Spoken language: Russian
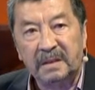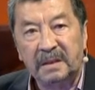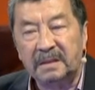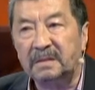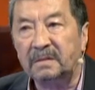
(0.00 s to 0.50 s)

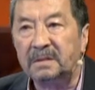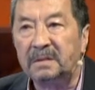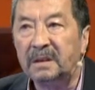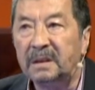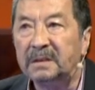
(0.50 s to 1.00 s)
Если вот
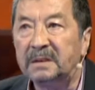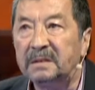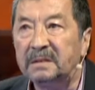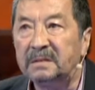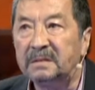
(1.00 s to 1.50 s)

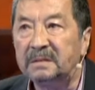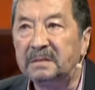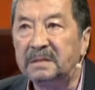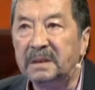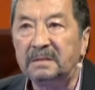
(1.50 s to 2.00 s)

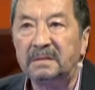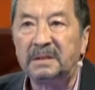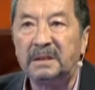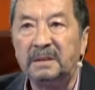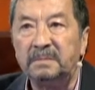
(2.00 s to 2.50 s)
э,
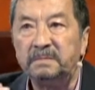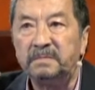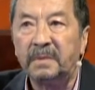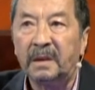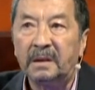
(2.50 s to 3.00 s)
Геверде
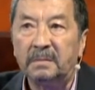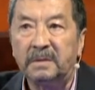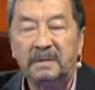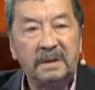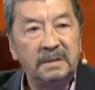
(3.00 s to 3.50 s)

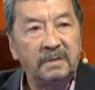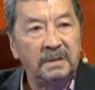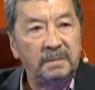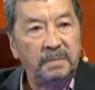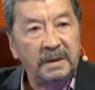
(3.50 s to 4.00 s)
бывает,
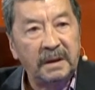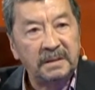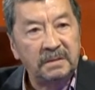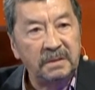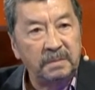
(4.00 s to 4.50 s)
вот
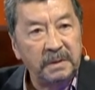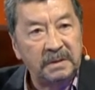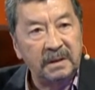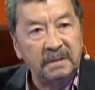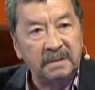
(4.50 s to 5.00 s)
показывает по
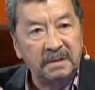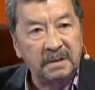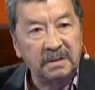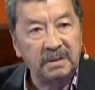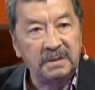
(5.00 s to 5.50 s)
телевидению.